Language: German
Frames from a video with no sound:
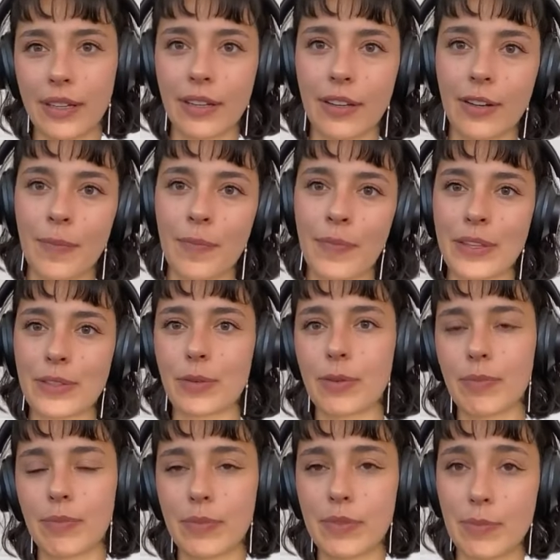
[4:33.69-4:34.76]
ähm,
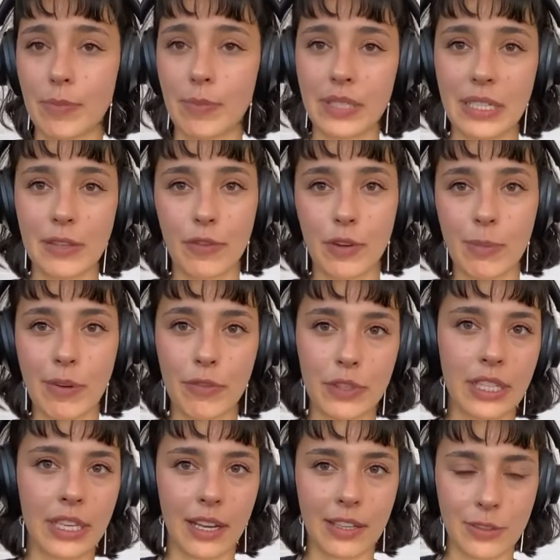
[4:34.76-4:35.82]
also die Firma
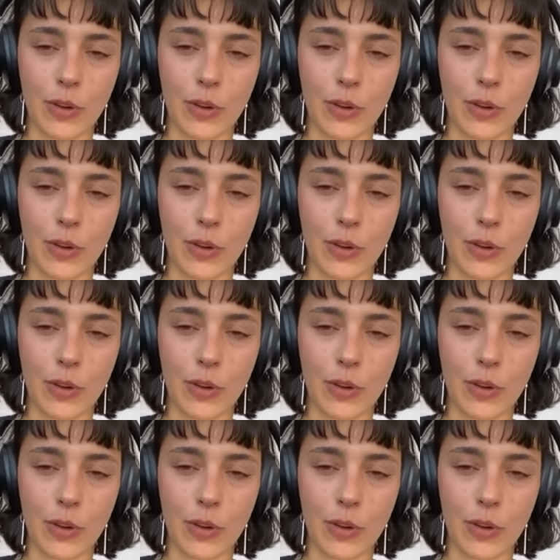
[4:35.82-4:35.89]
für dich,